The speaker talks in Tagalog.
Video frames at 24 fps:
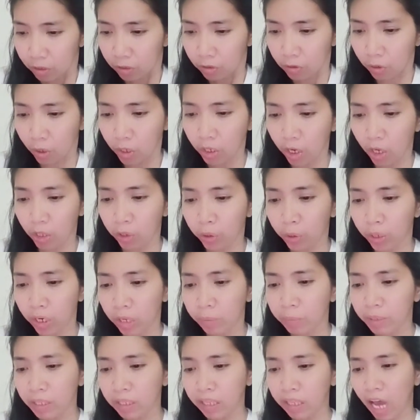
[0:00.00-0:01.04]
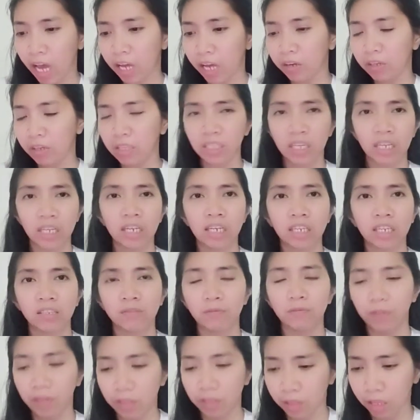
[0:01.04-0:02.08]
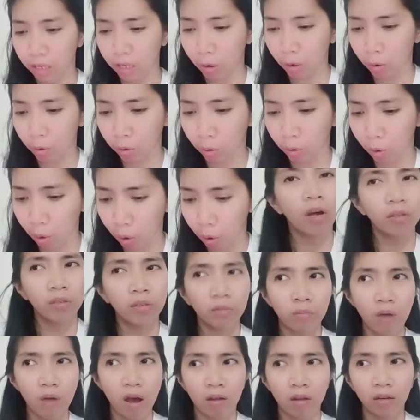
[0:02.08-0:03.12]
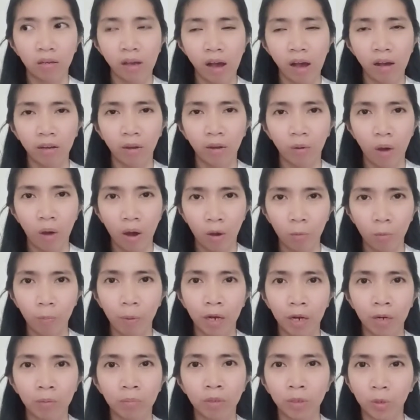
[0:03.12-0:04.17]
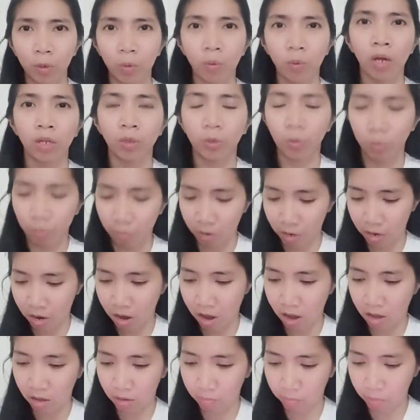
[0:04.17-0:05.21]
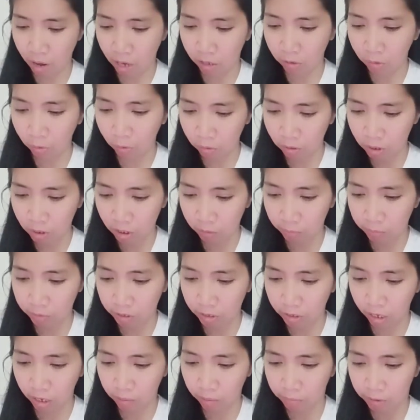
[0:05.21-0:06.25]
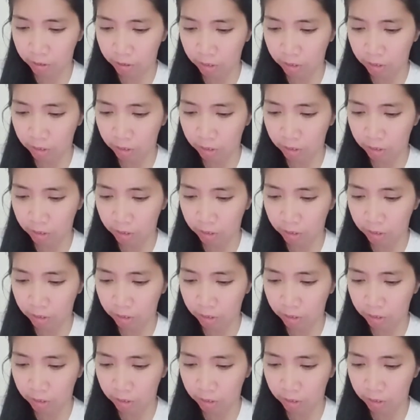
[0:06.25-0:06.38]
So, yon. Doon naman tayo sa next video ko. Yung mga nagagawa ko para matuwa itong mga bago kong subscribe.